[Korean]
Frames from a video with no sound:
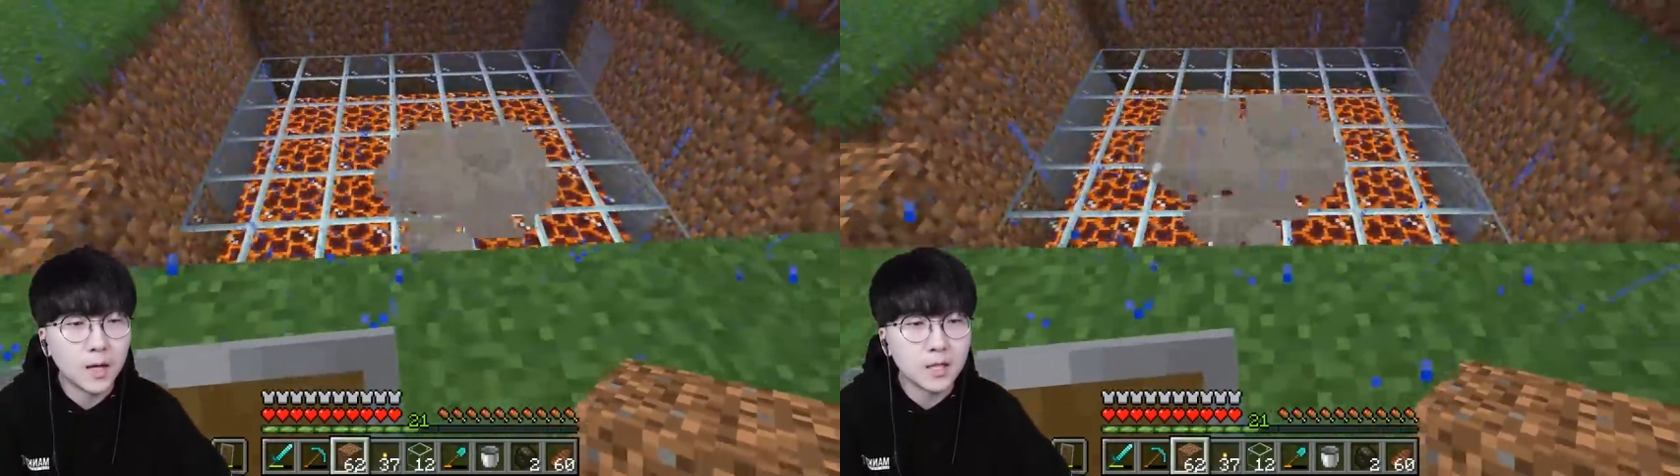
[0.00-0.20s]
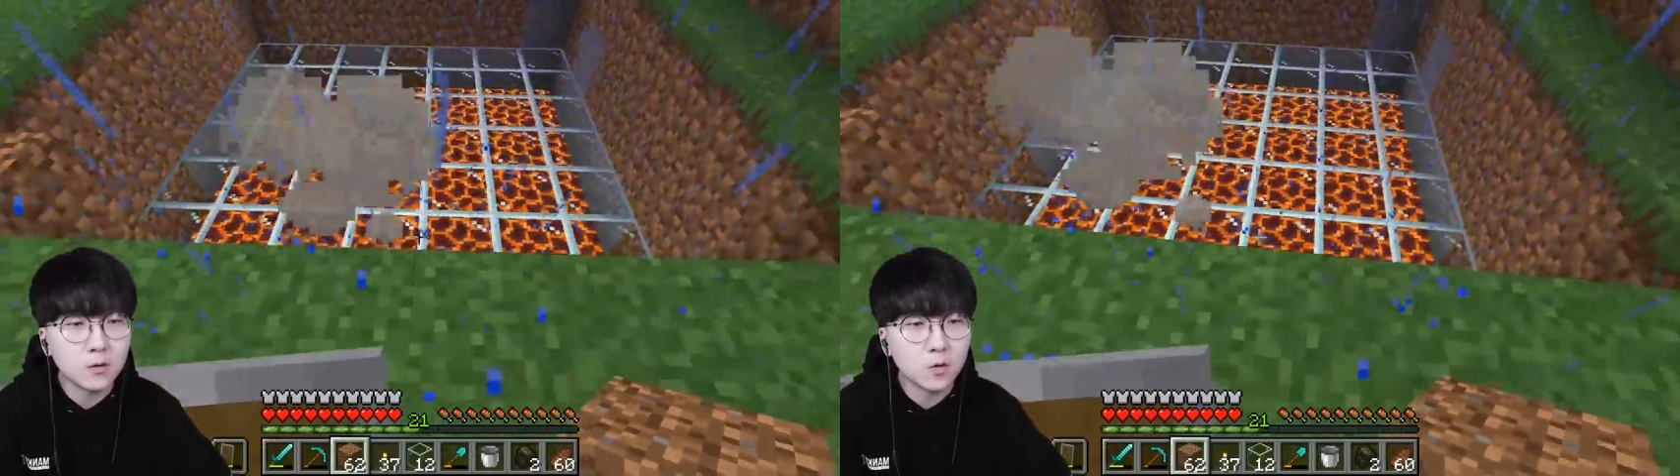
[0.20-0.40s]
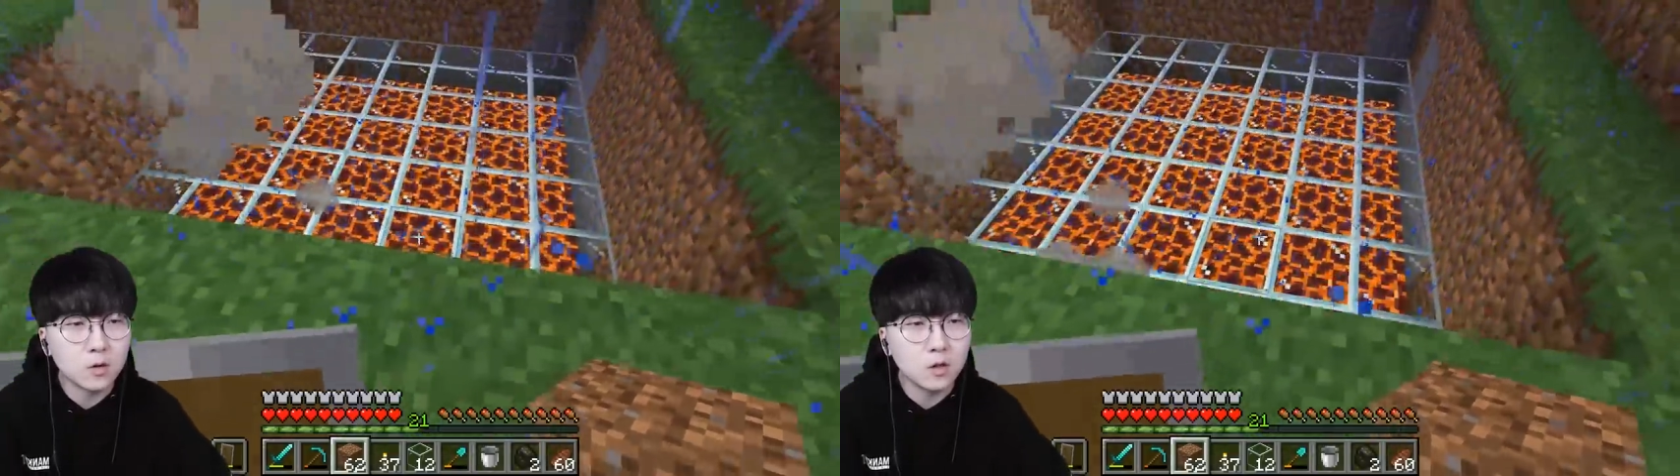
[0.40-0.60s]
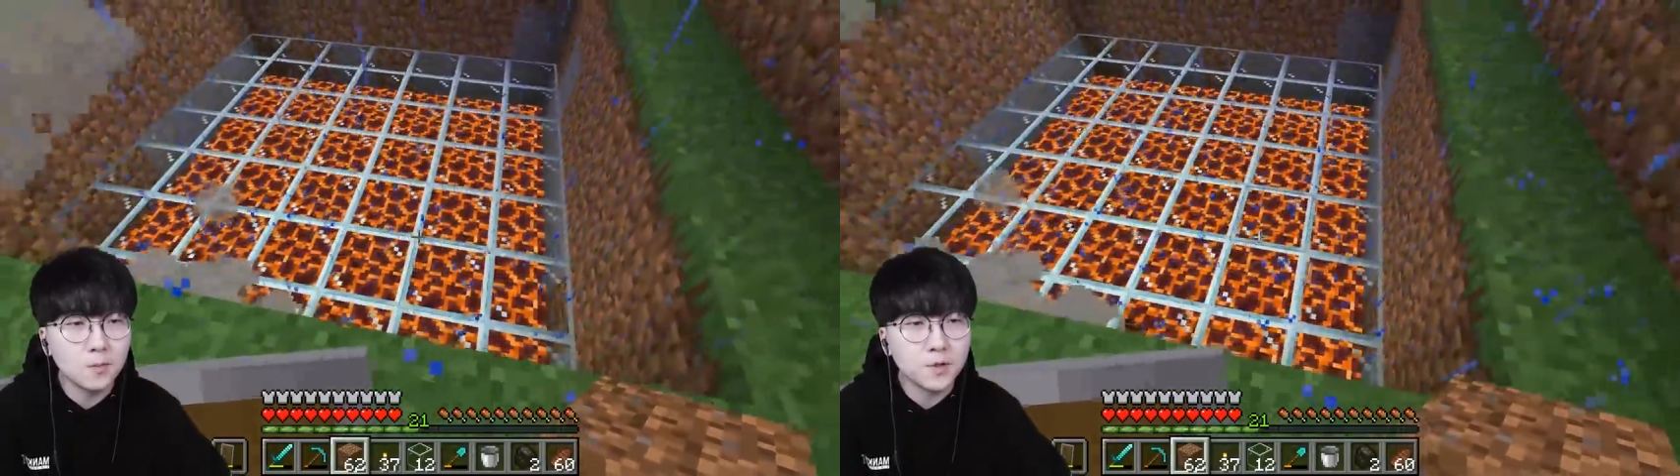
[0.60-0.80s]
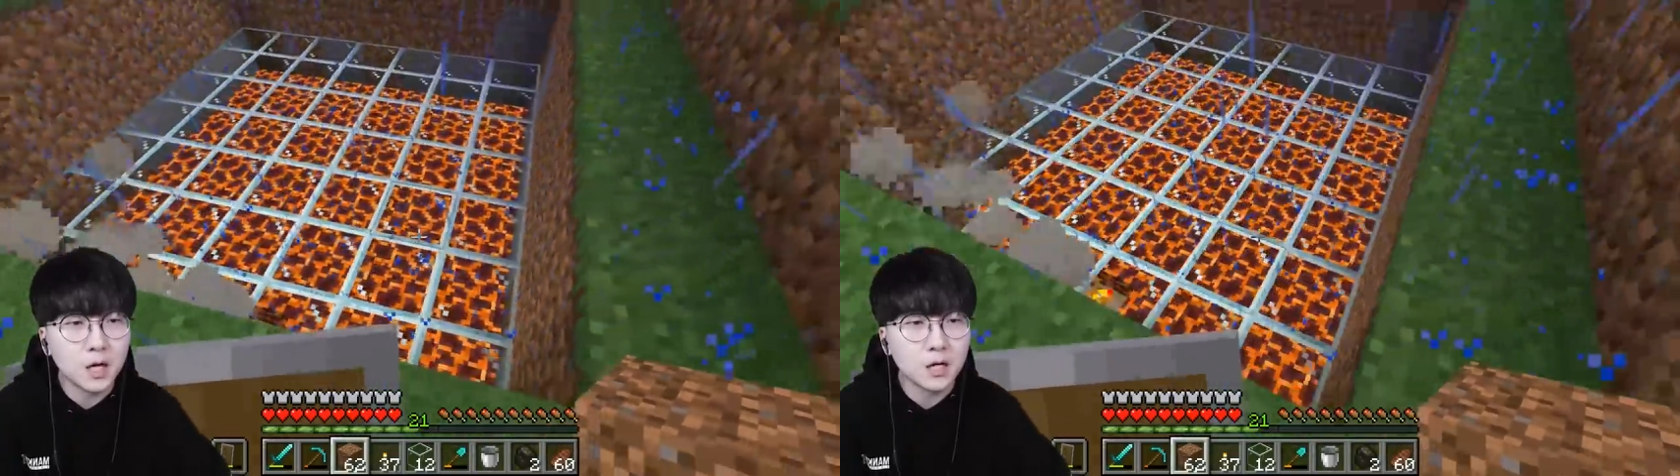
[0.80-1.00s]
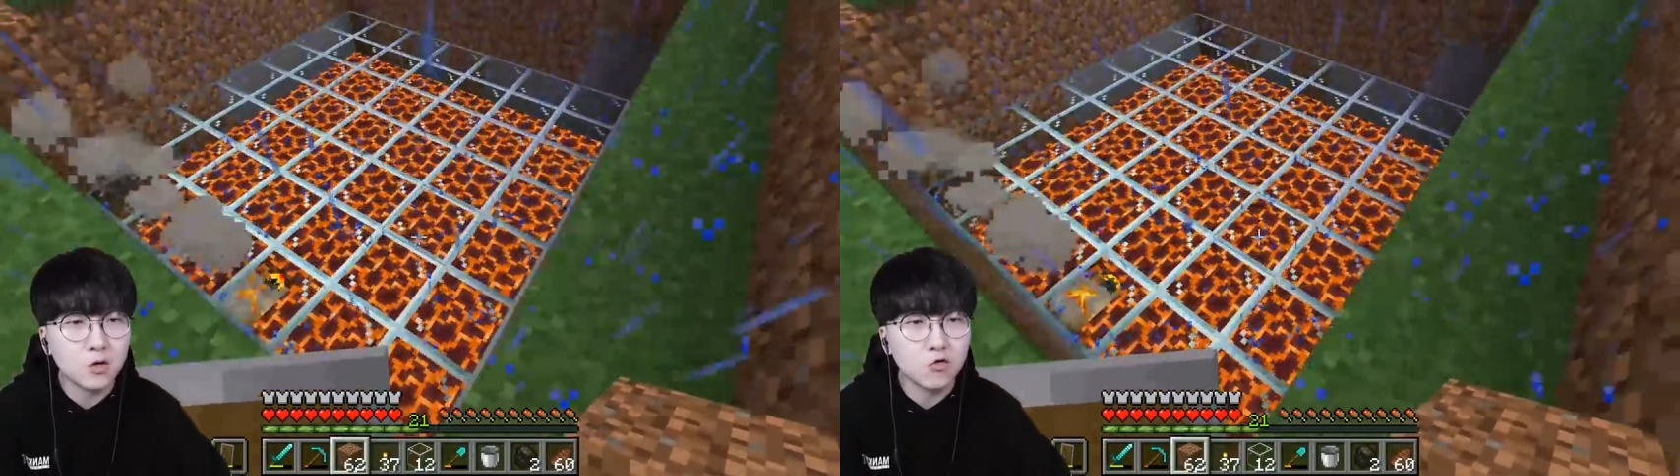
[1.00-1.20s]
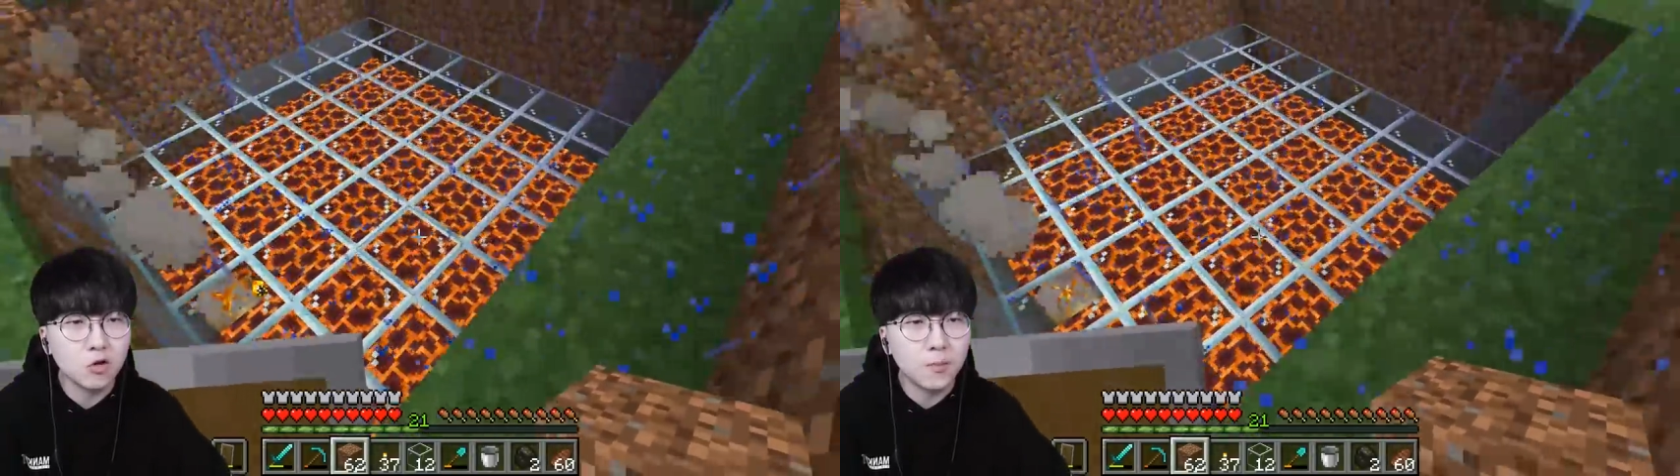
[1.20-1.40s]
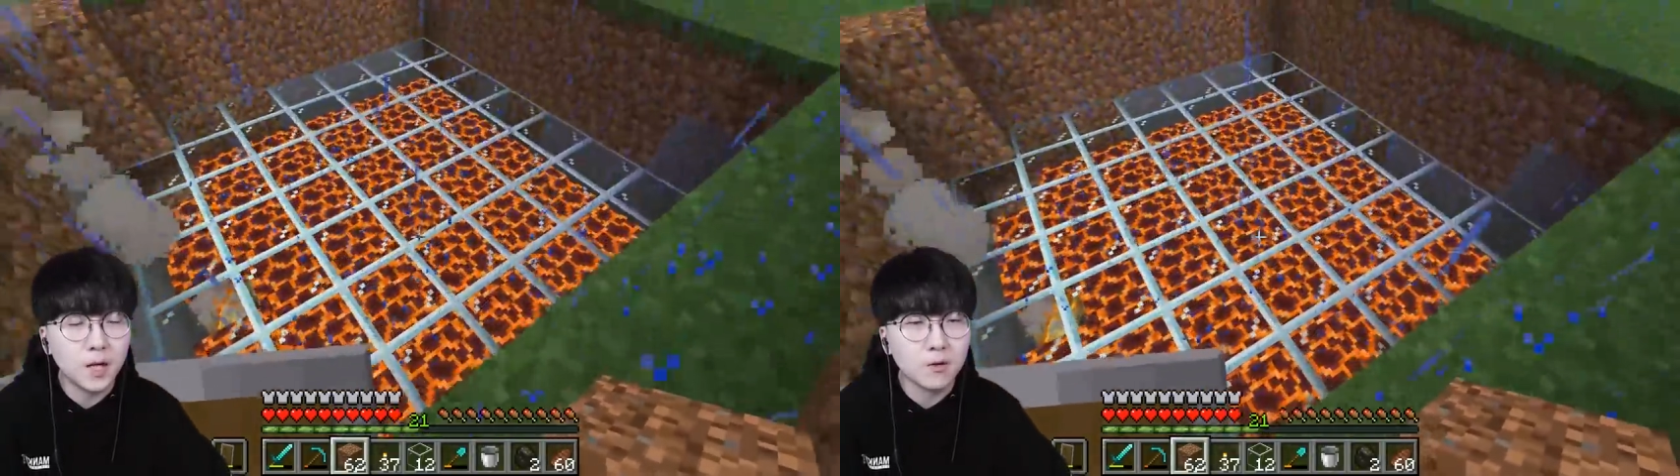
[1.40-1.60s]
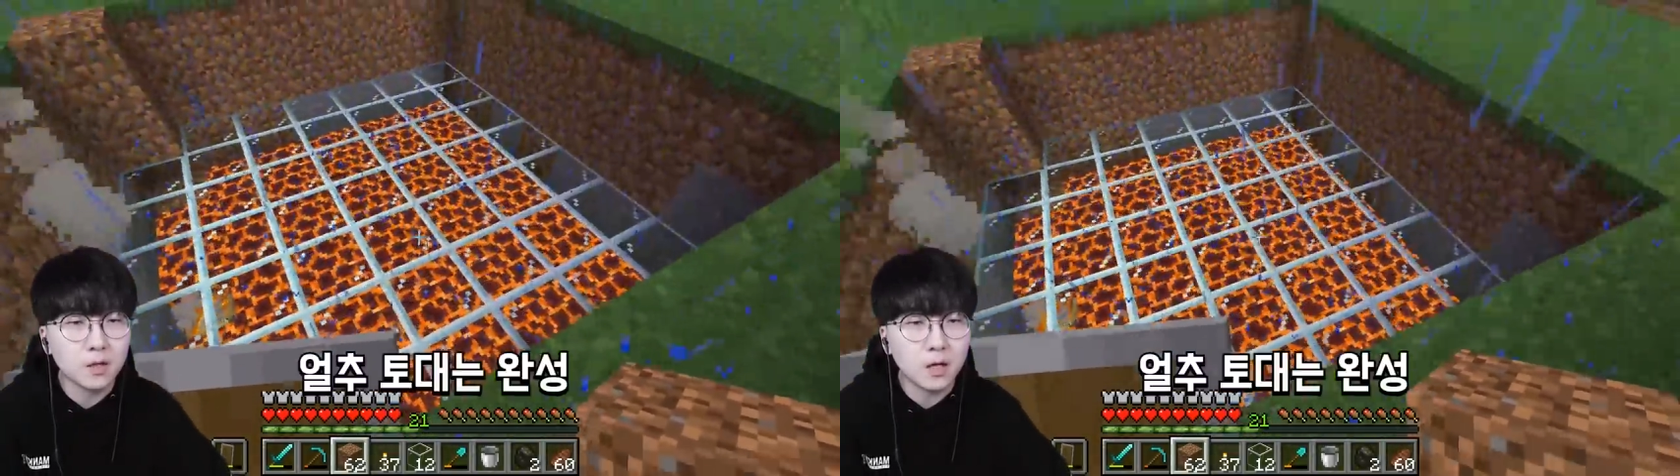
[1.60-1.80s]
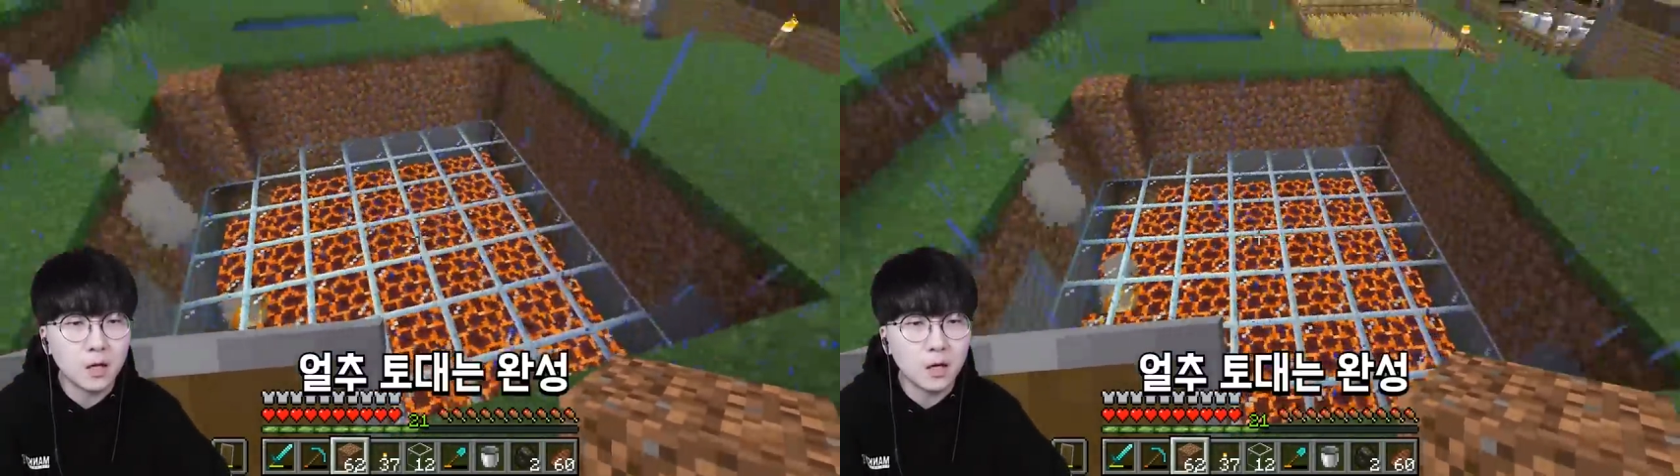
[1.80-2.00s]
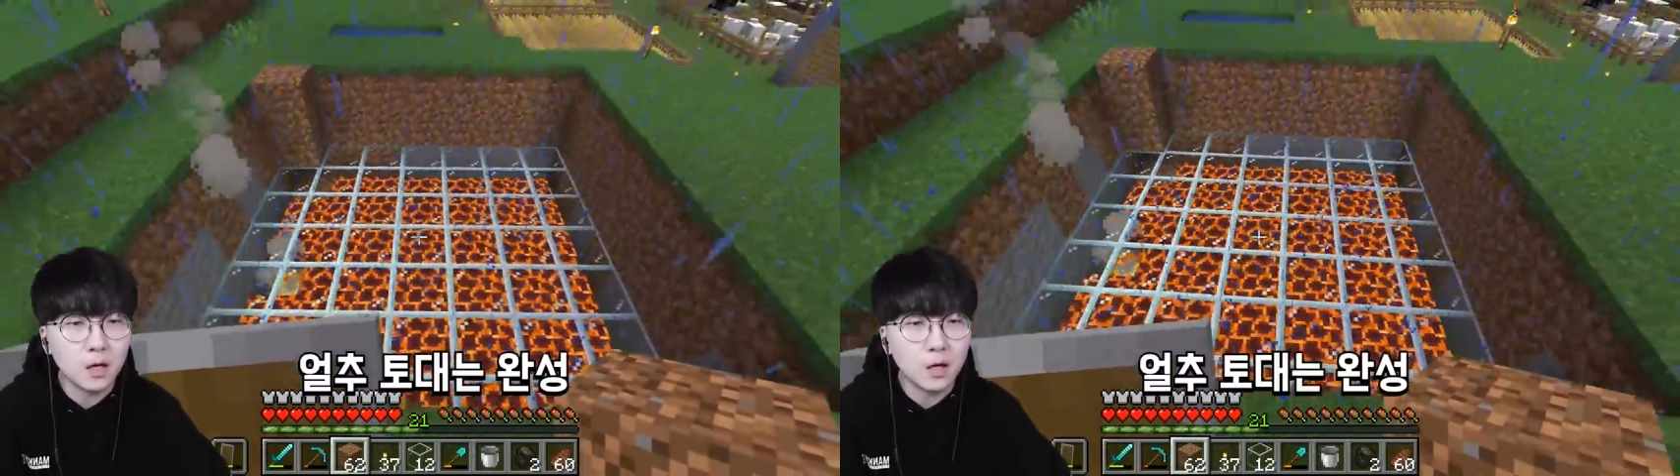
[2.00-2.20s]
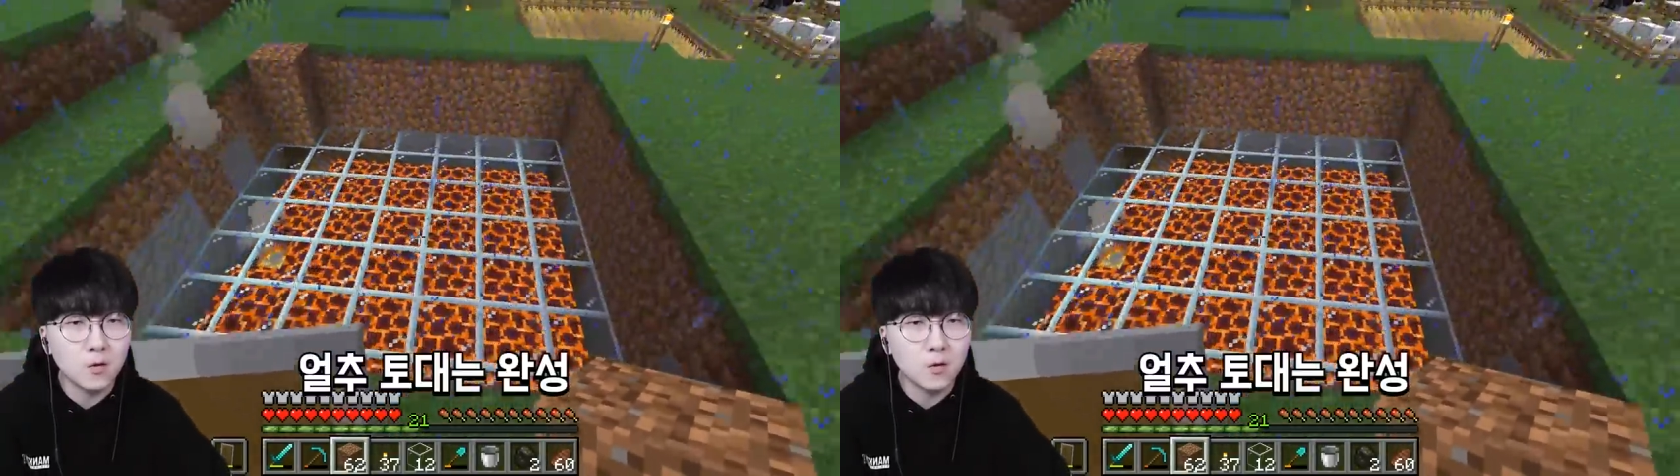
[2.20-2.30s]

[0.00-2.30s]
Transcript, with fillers: 바닥도 뜨겁지 않게 유리판으로 딱